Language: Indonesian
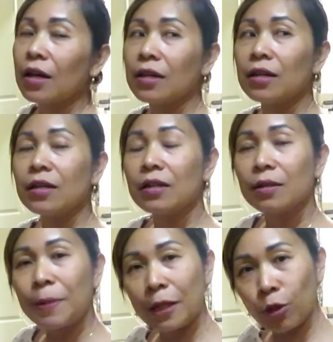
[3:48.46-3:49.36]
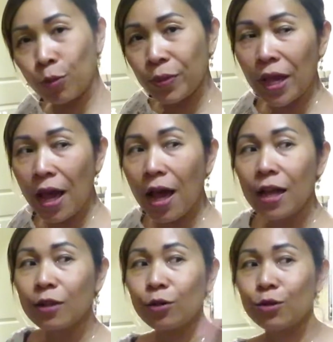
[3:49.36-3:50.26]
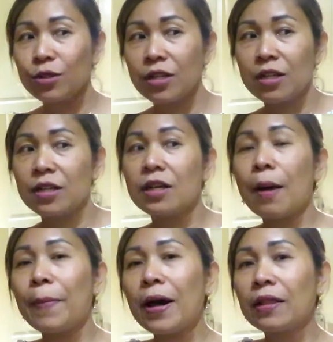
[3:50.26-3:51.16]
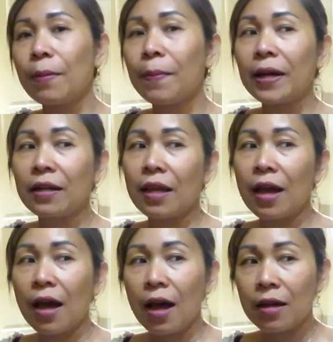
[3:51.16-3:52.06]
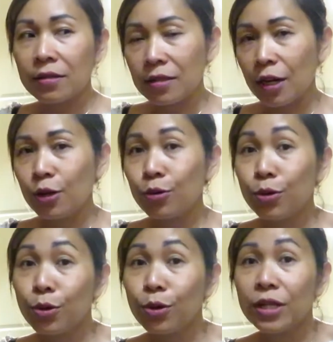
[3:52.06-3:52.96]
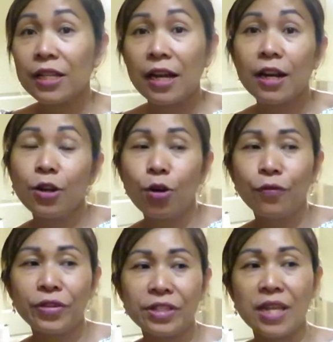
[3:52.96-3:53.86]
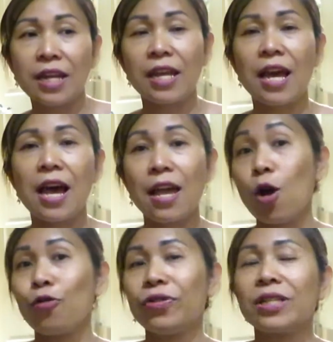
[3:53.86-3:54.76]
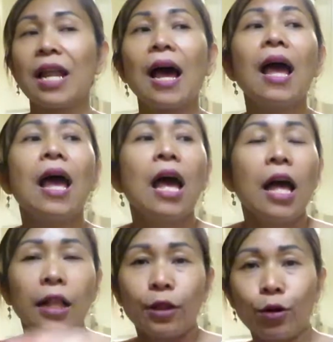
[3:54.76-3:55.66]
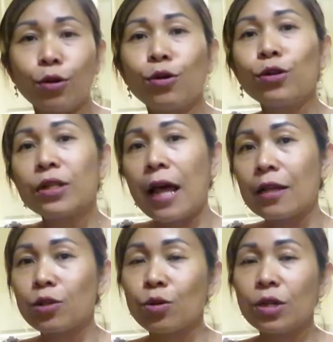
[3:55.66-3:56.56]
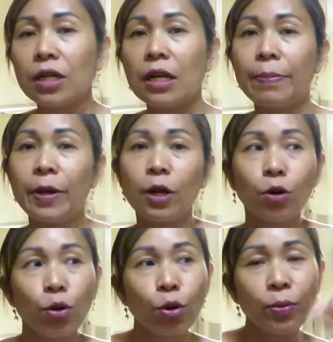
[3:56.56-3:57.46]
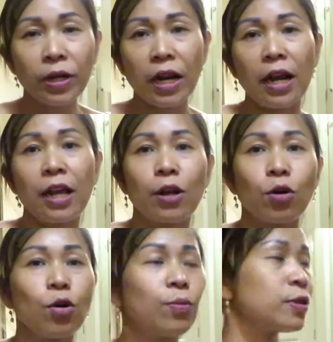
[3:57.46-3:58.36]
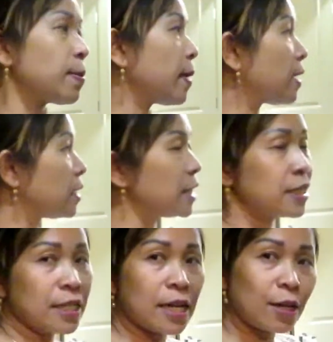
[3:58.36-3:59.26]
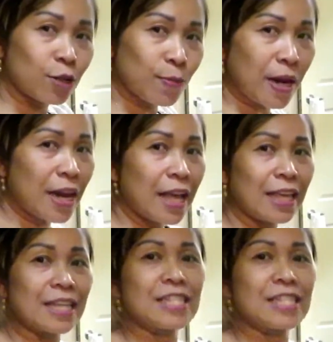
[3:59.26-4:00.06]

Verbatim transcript: ke bathroomnya terus ke apa tempat dia sering duduk di sana di office-nya dia ya office lah terus langsung ke living room ke dining room sama ke kitchen terus balik lagi ke